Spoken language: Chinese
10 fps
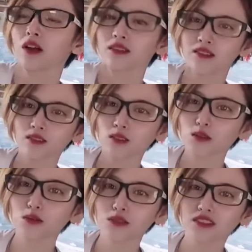清新的
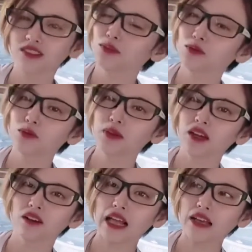空气真是扑面
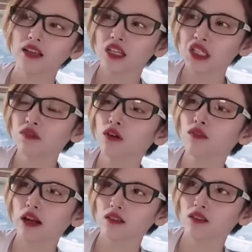而来，因为
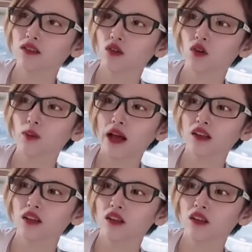晚上的时候吧。